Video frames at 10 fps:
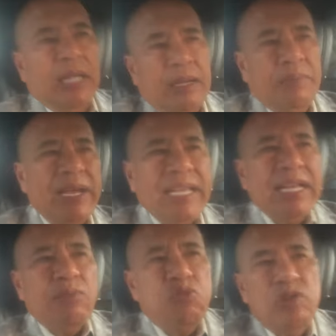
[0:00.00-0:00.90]

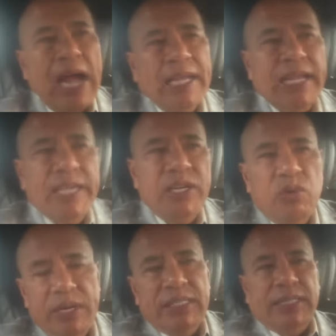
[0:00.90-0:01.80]
mengingat budaya
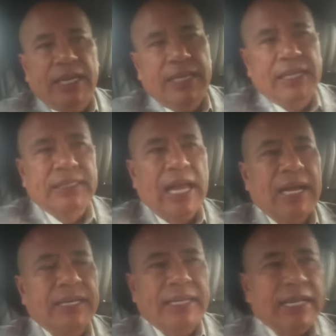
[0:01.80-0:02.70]
Indonesia yang
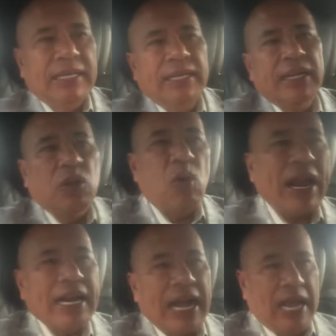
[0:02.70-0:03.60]
sangat dekat dengan
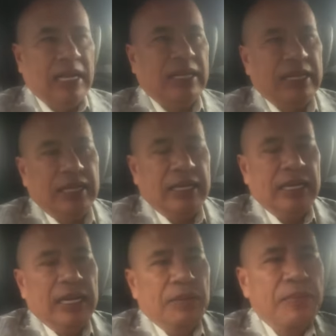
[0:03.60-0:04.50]
keluarga,
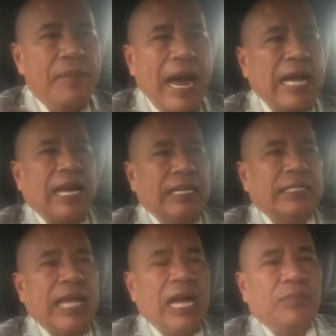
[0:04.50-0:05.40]
maka
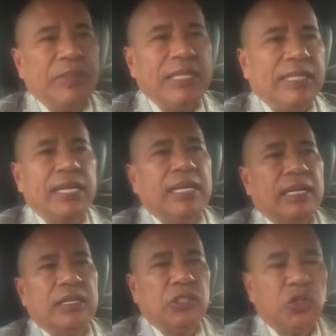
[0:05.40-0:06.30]
sangat penting
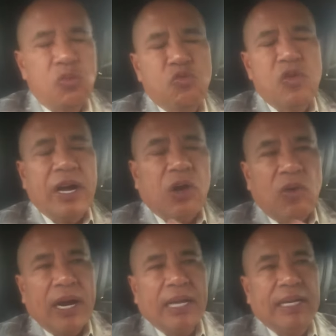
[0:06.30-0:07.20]
semua
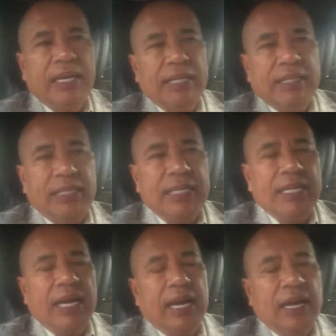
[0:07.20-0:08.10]
keluarga dari
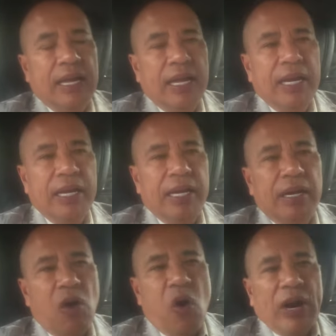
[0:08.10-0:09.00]
tiga
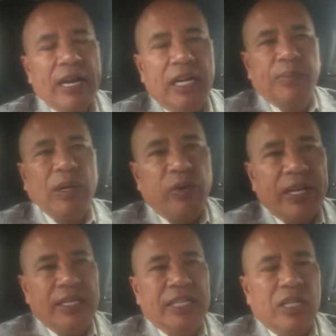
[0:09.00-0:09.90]
orang DPO
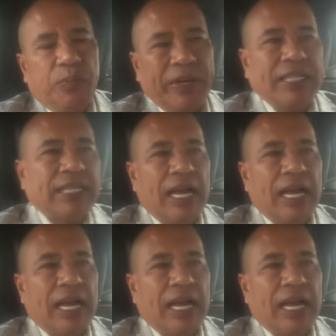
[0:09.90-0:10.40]
ini diperiksa